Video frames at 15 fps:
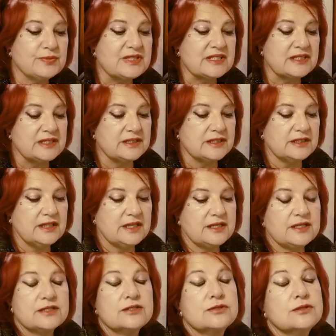
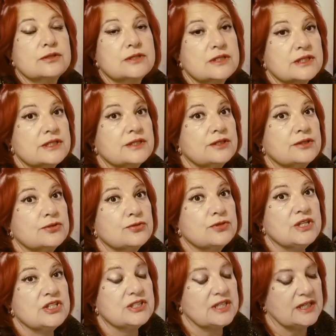Sıkıntıları, sıkıntılı
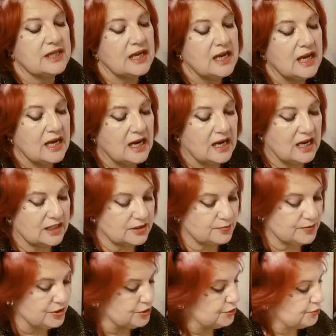süreçlere
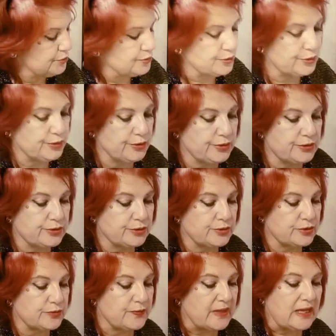atmış
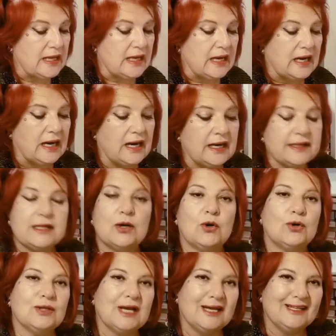gözüküyorsunuz. Ani
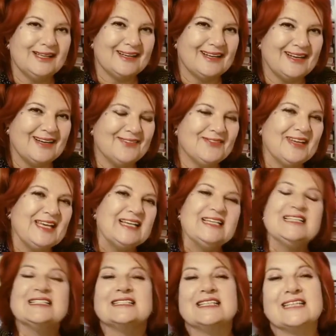olaylara ve
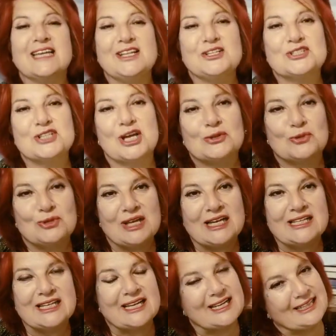hızlı gelişen
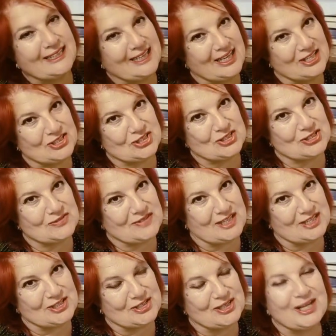olaylara ihtiyacınız
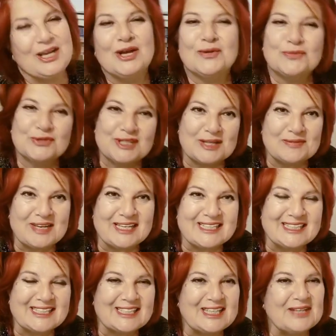var. Bu
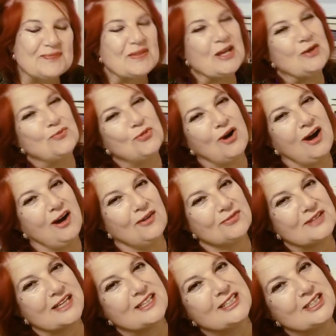demektir ki bu
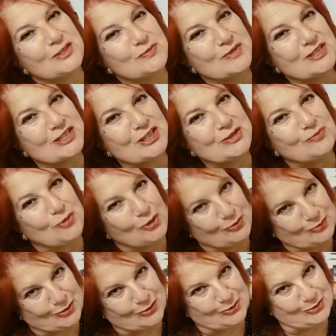hafta kırmızıyı bol
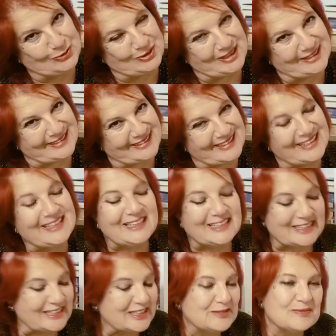bol kullanın.
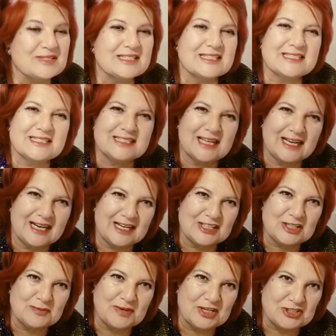Kırmızı size
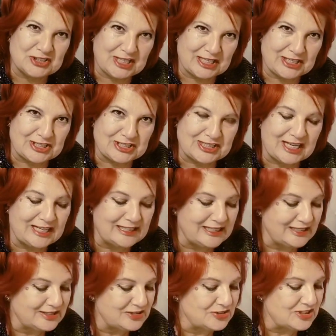ani başlangıçlar
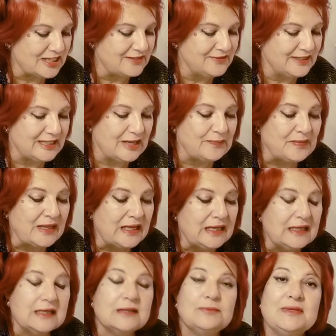getirecek ve de
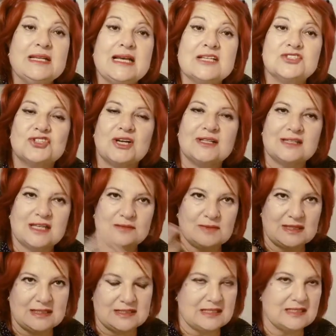biraz
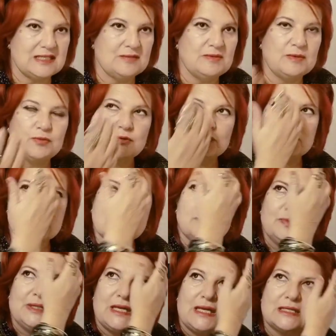canlanmanıza sebep olacak.
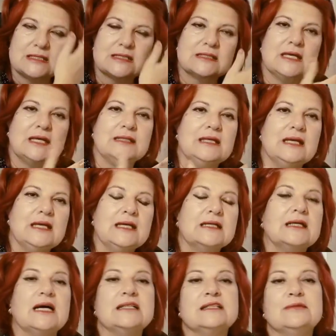Biraz hani
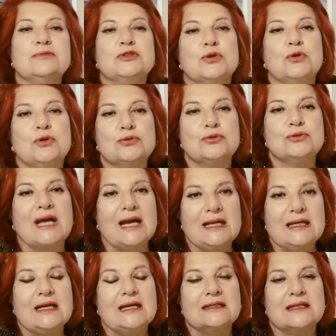kanım soğudu
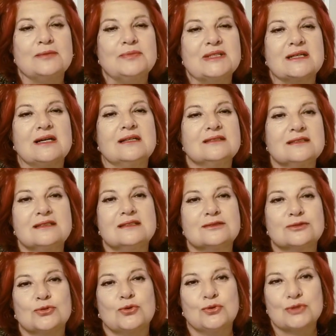derler ya. Bir kanının
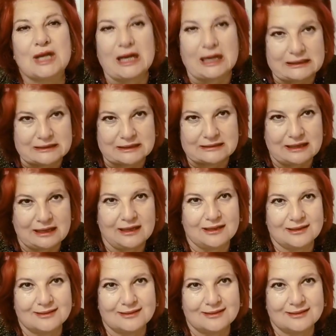soğudu adeta.